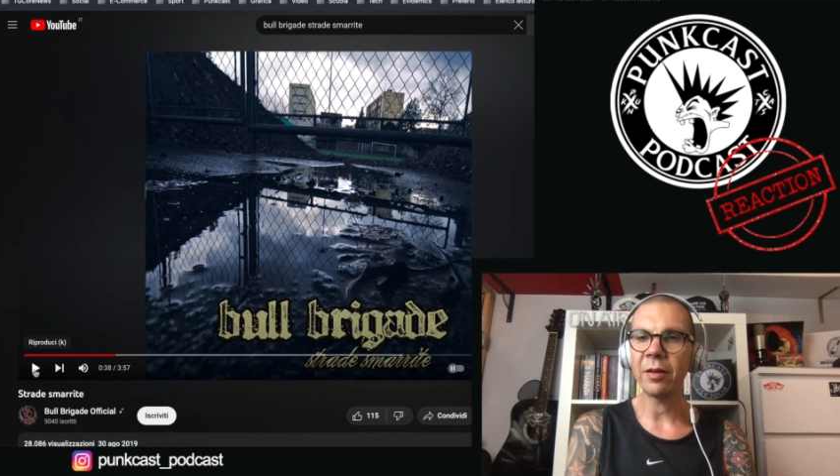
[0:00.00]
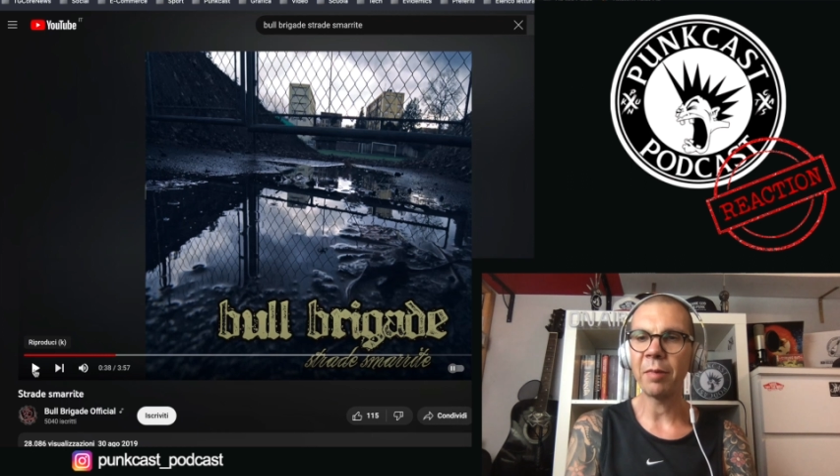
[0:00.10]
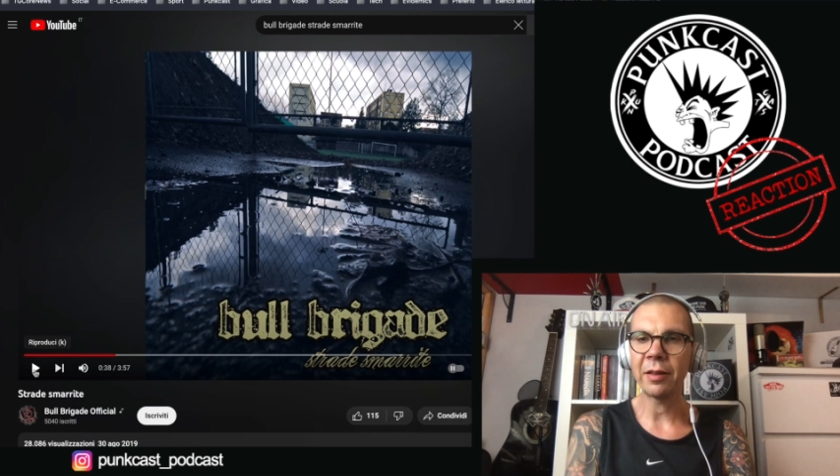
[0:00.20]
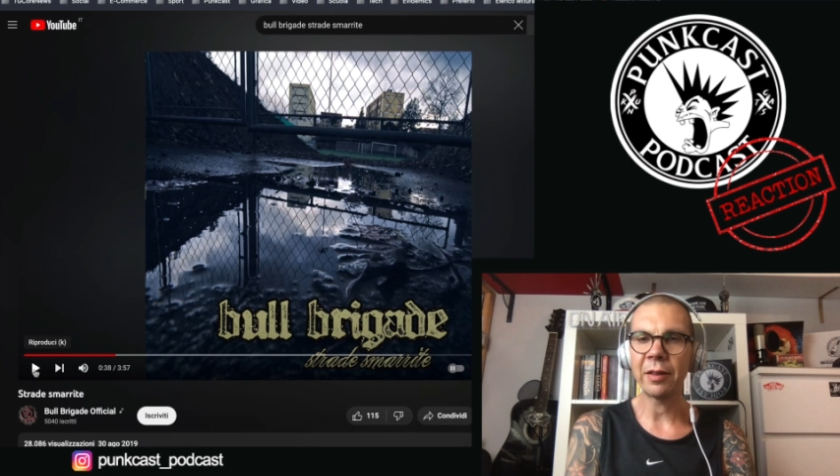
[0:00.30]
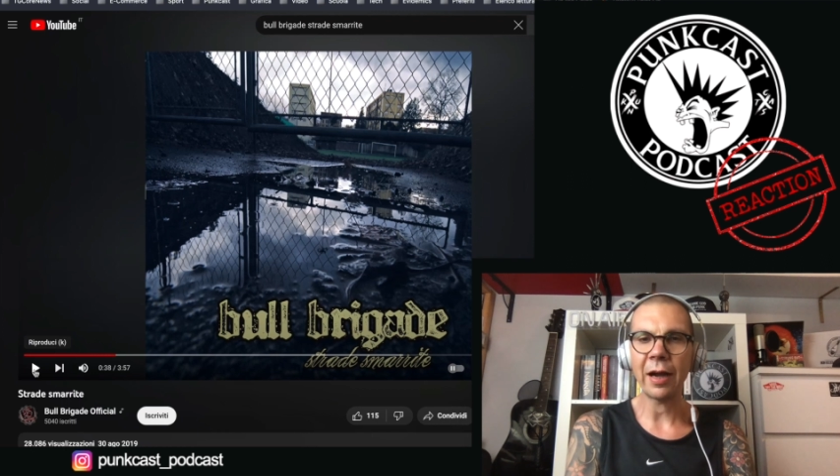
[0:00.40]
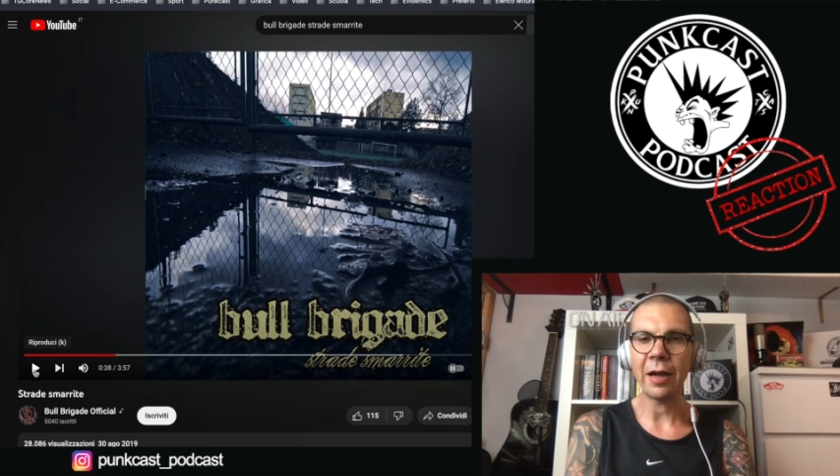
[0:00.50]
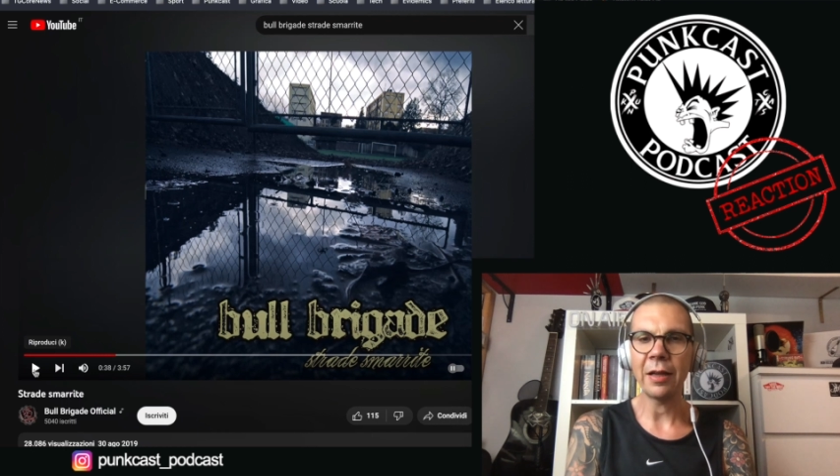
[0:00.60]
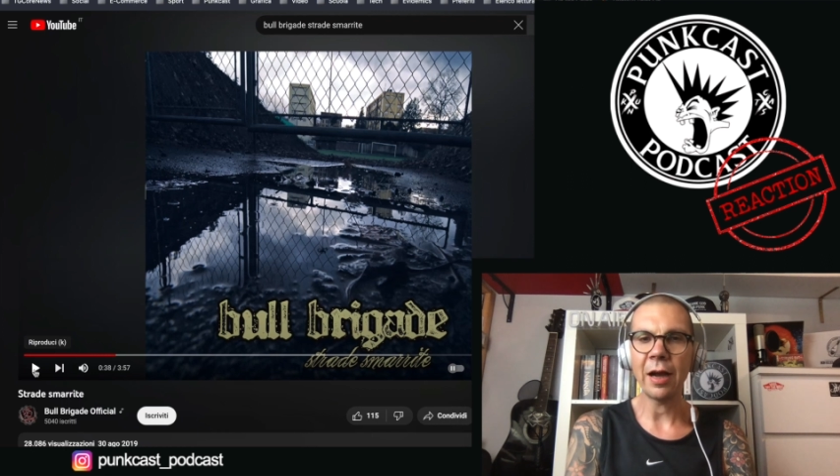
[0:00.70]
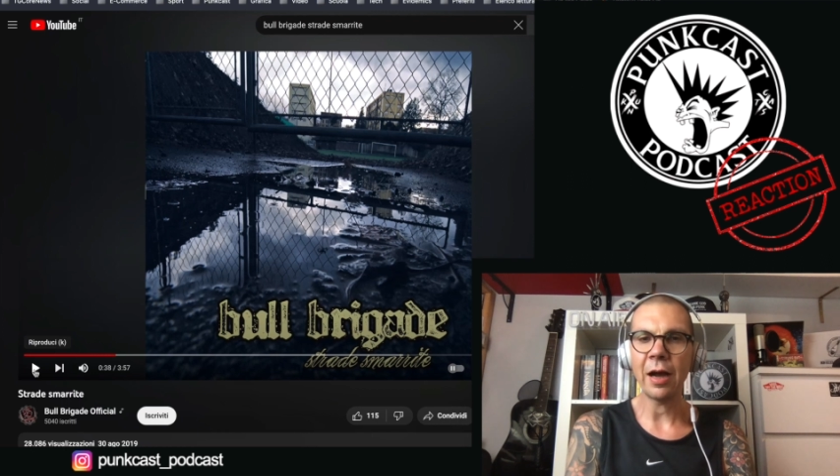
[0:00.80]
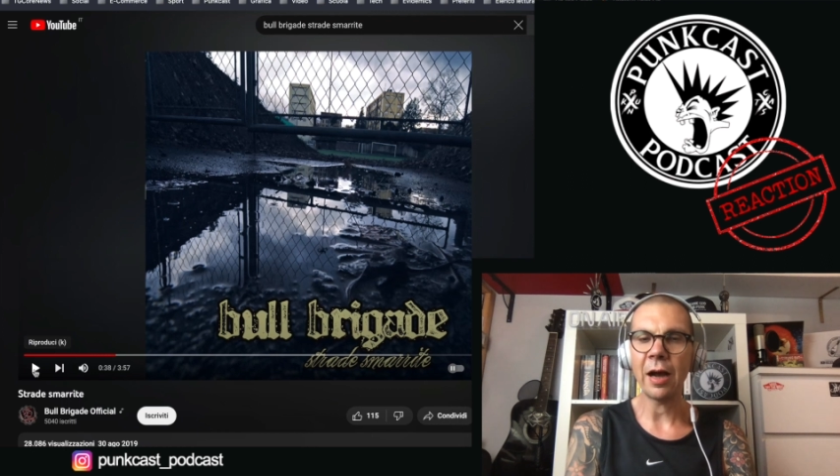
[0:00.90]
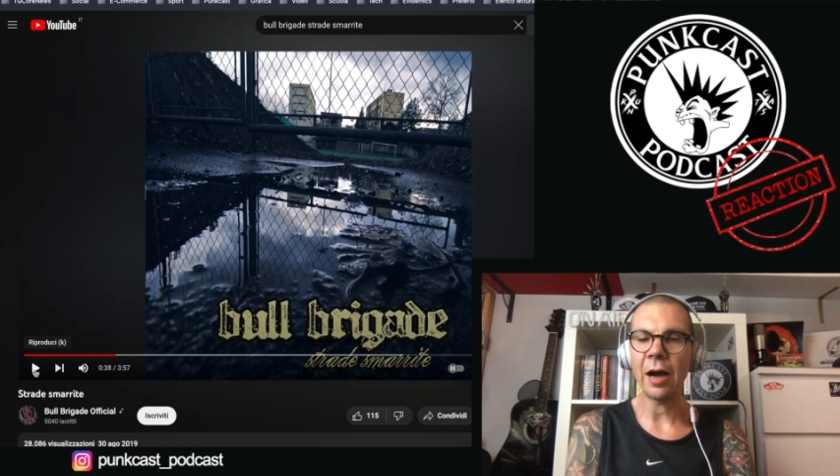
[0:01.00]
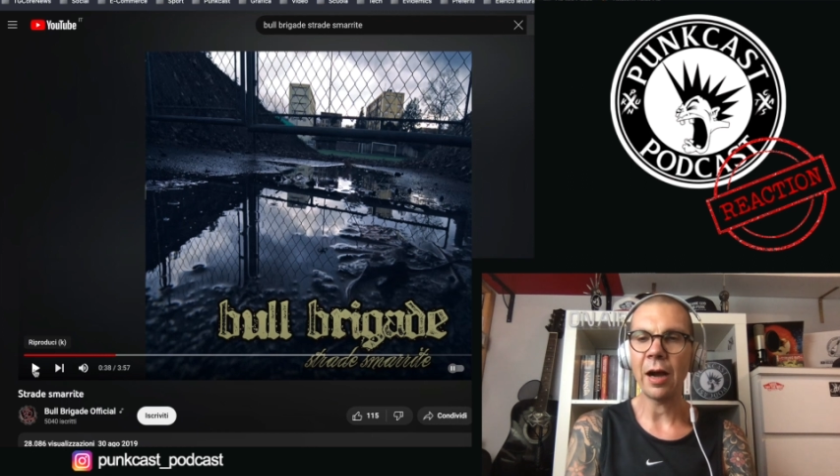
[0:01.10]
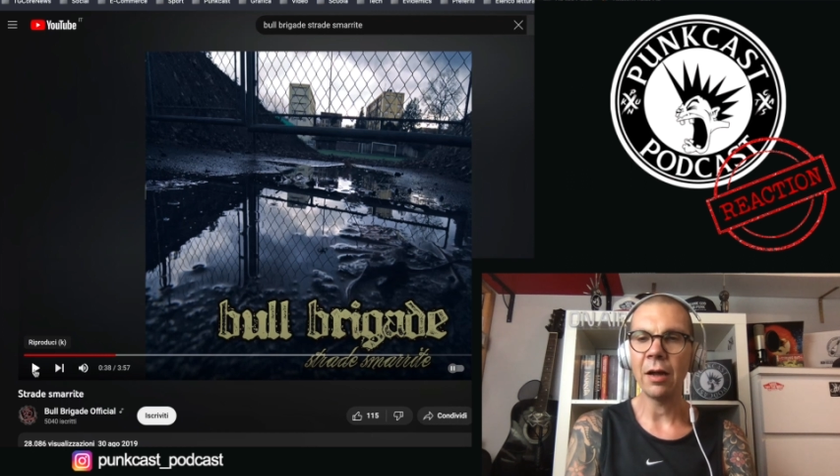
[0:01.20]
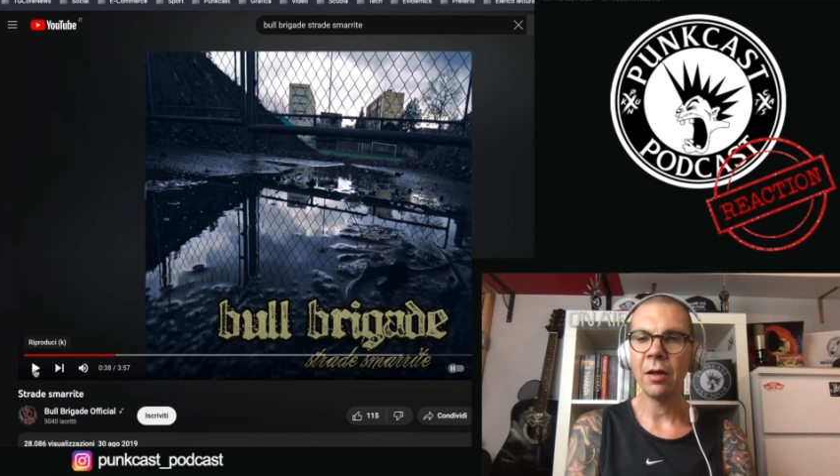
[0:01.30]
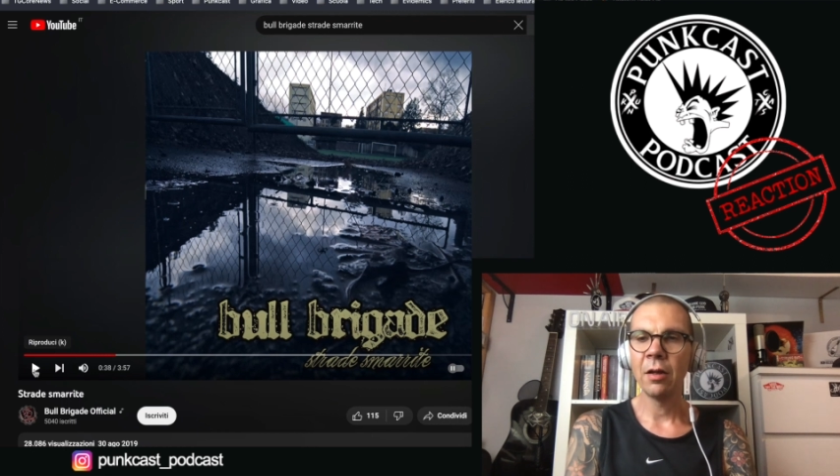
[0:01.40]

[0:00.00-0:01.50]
di battaglia